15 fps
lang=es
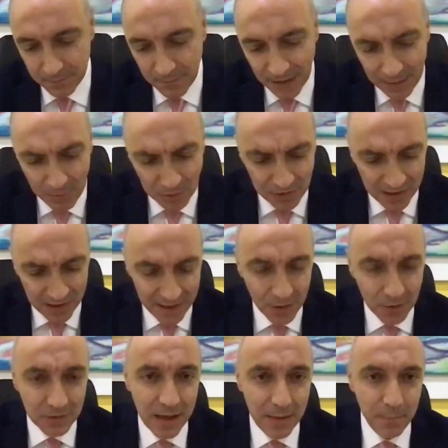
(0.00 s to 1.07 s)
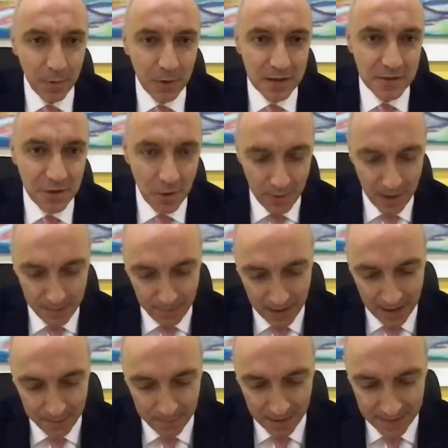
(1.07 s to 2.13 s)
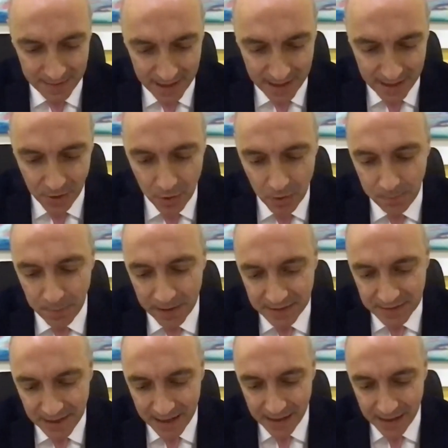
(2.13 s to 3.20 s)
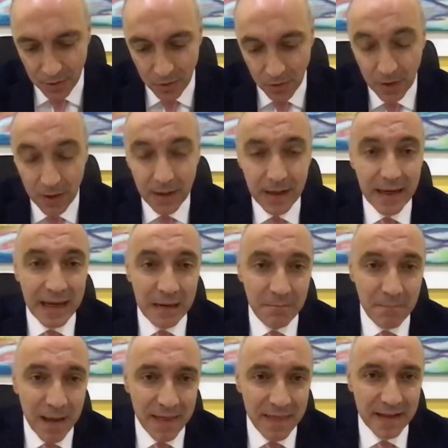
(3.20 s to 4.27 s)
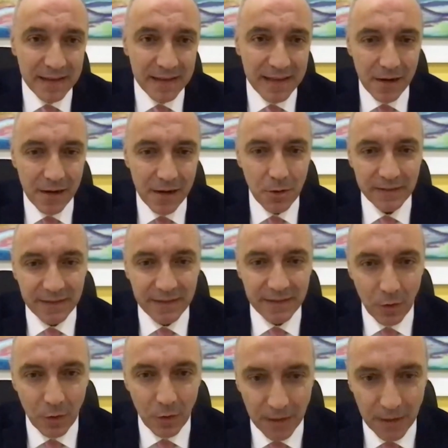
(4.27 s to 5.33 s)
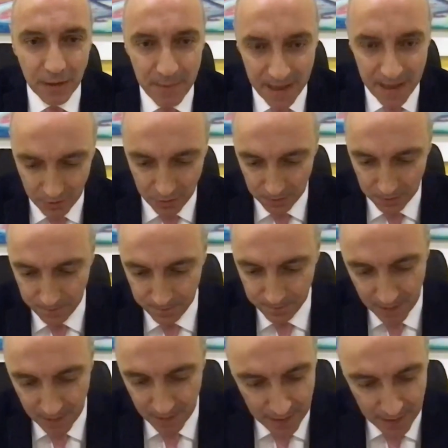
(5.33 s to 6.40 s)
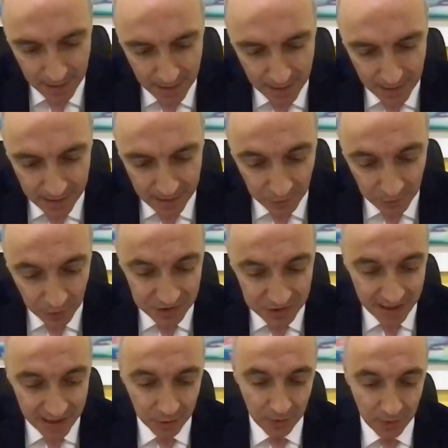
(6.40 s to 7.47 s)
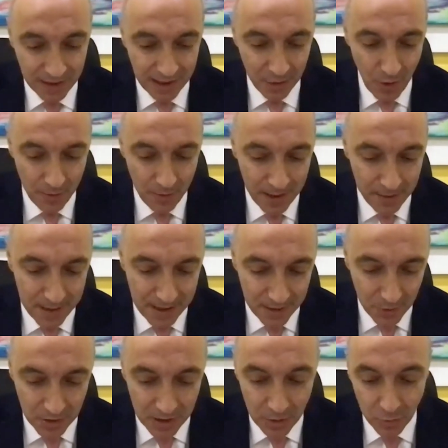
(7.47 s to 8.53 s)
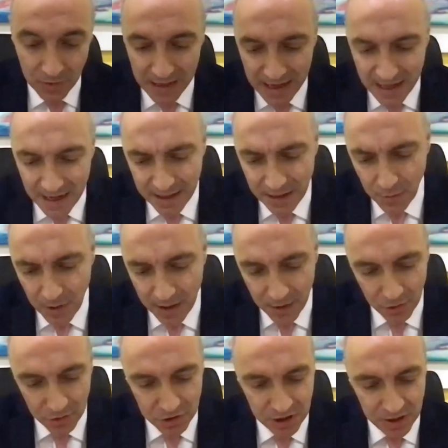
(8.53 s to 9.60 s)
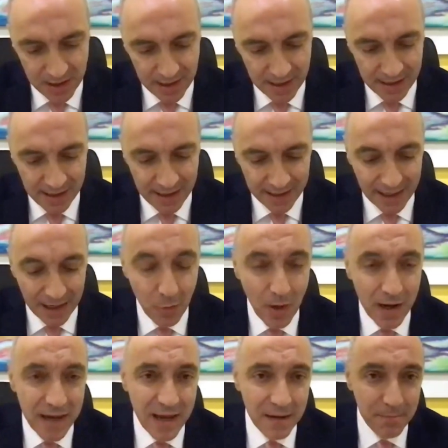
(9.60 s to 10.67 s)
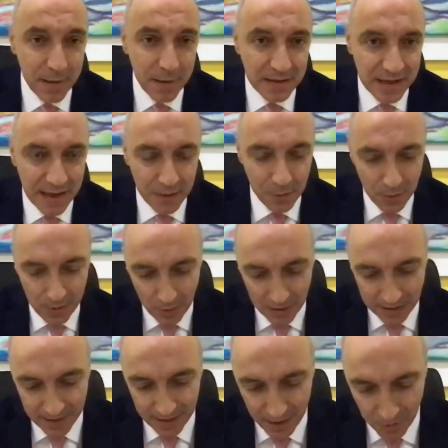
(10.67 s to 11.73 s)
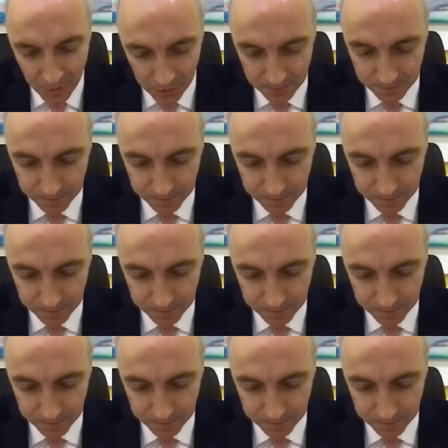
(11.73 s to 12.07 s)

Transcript: Hemos tenido tiempo de sobra para aprenderlo, pensarlo y meditarlo hasta el agotamiento. Estoy cierto de que no habrá habido ni un día ni una noche en la que no hayan pensado en lo anterior